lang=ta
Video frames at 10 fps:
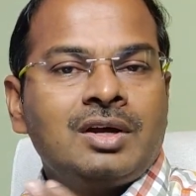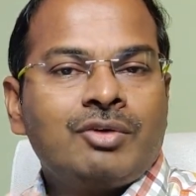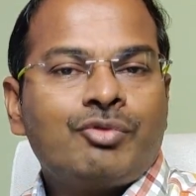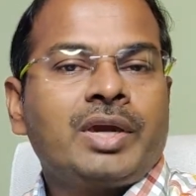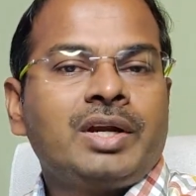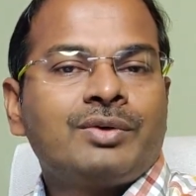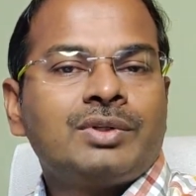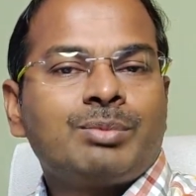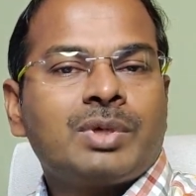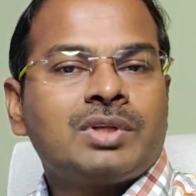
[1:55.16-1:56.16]
ஃப்ரைடே வந்து
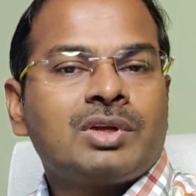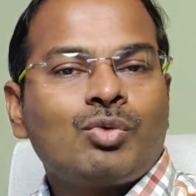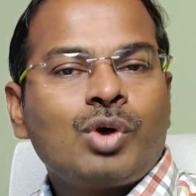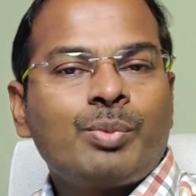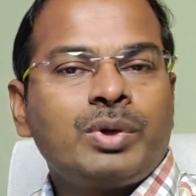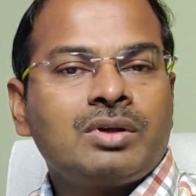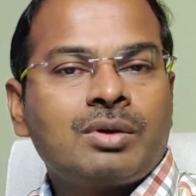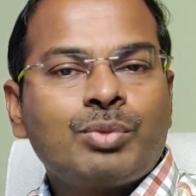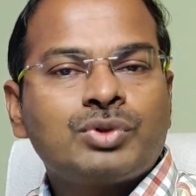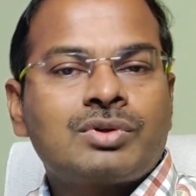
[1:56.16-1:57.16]
பார்த்தீங்கன்னா ஓப்பனிங் ரொம்ப
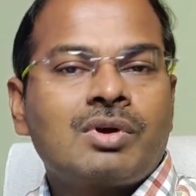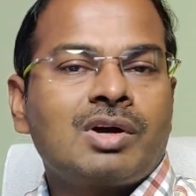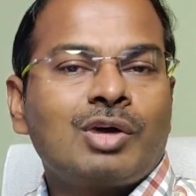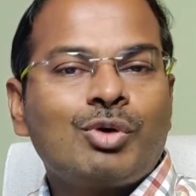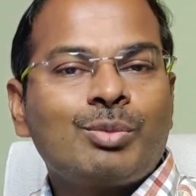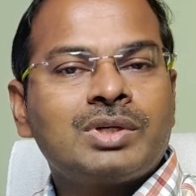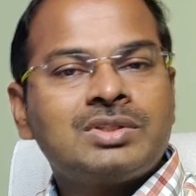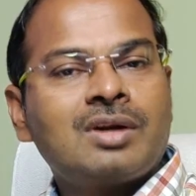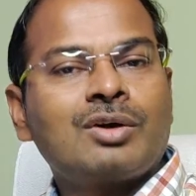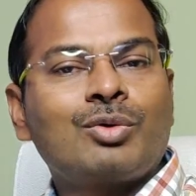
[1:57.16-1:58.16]
ஸ்ட்ராங்காக ஓப்பன் ஆச்சு
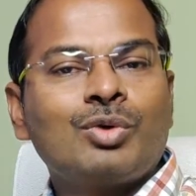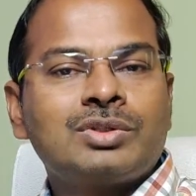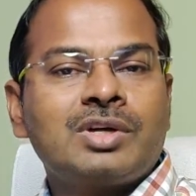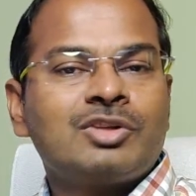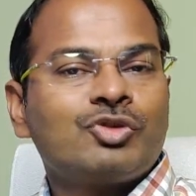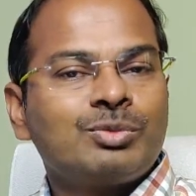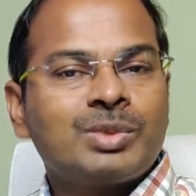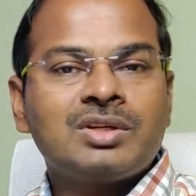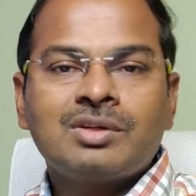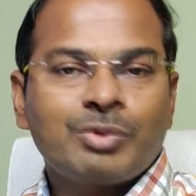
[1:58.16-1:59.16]
ஆனால் க்ளோஸ் ஆனது வந்து
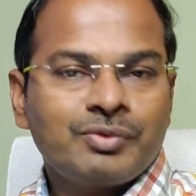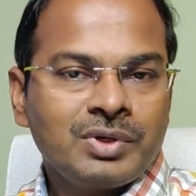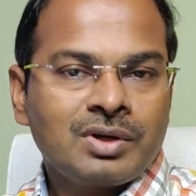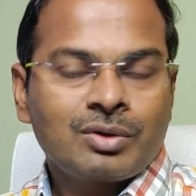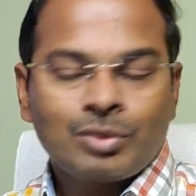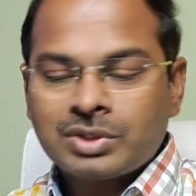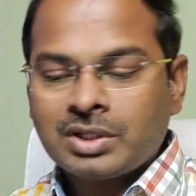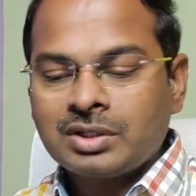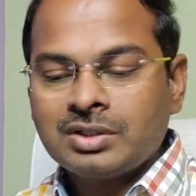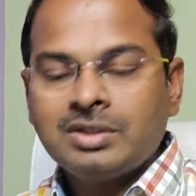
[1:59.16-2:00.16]
பார்த்தீங்கன்னா ரொம்ப வீக்காக க்ளோஸ்
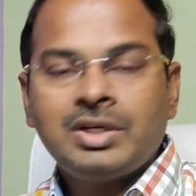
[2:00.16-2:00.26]
ஆயிருக்குது